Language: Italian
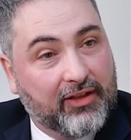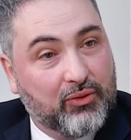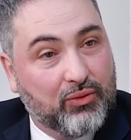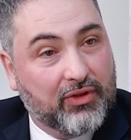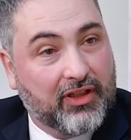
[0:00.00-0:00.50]

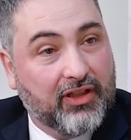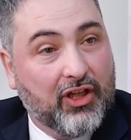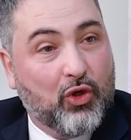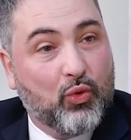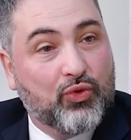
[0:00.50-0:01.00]
un,
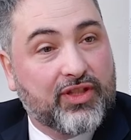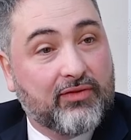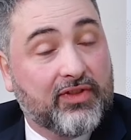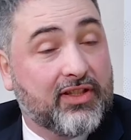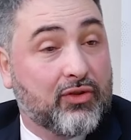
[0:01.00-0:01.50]
un
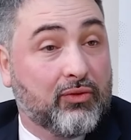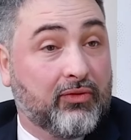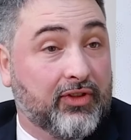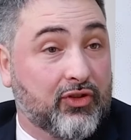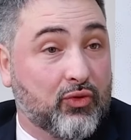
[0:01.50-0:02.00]
servizio ed
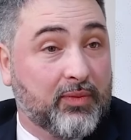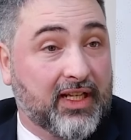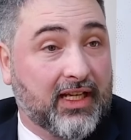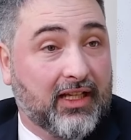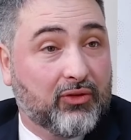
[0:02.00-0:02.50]
offrire sul
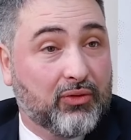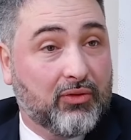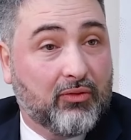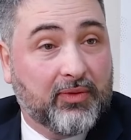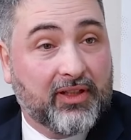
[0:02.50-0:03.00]

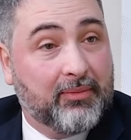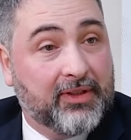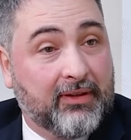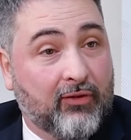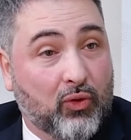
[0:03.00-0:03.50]
mercato per la
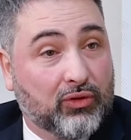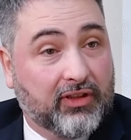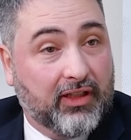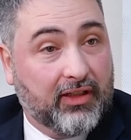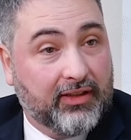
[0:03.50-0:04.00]
prima
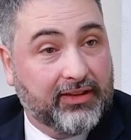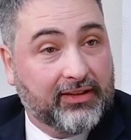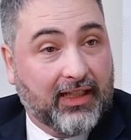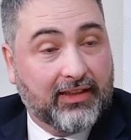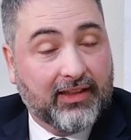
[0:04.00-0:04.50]
volta in
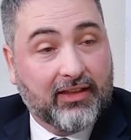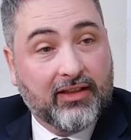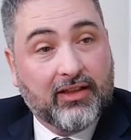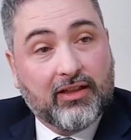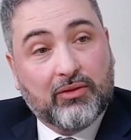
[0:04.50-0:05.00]
Italia
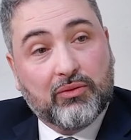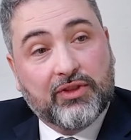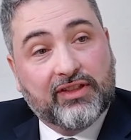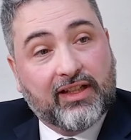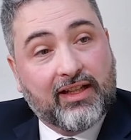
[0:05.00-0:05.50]

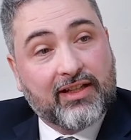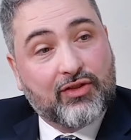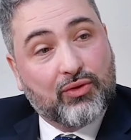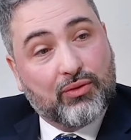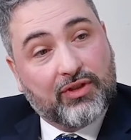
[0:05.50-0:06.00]

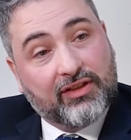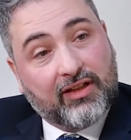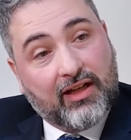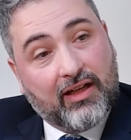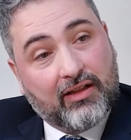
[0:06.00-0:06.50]
un'integrazione
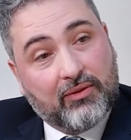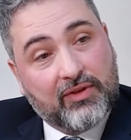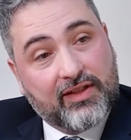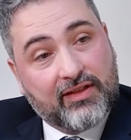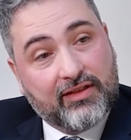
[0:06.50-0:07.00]
tra
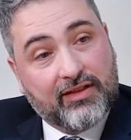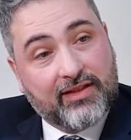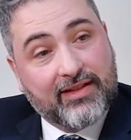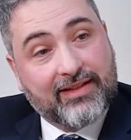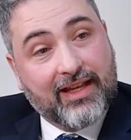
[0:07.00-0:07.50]
questi
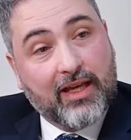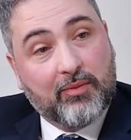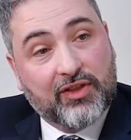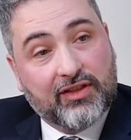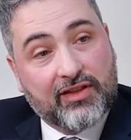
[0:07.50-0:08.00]

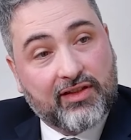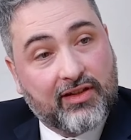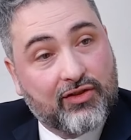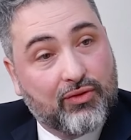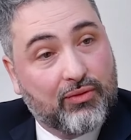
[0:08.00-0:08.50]
sistemi di
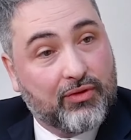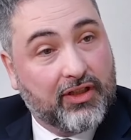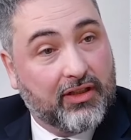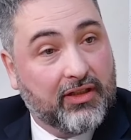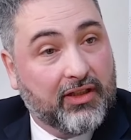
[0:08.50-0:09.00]

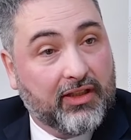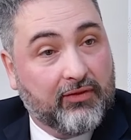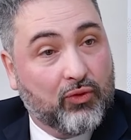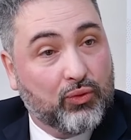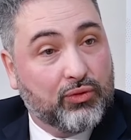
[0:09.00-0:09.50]
estrazione
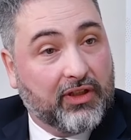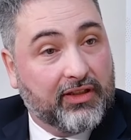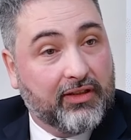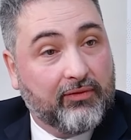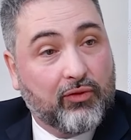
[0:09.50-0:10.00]
evoluta
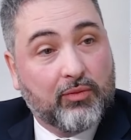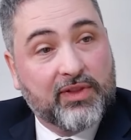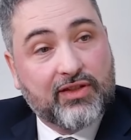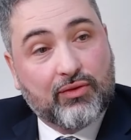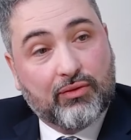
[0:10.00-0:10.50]
delle
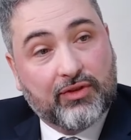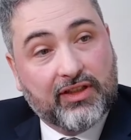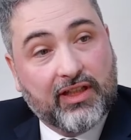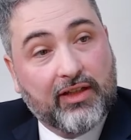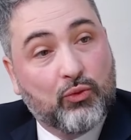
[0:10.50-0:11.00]

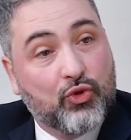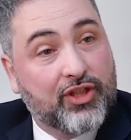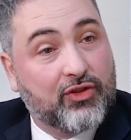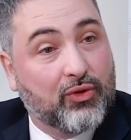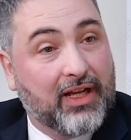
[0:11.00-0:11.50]
informazioni e un
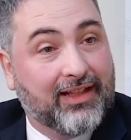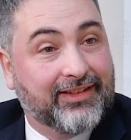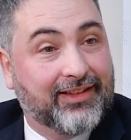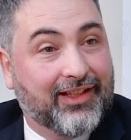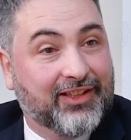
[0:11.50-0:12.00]
gestionale
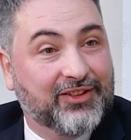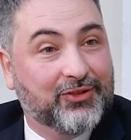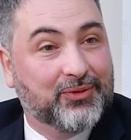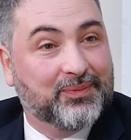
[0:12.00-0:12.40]
del credito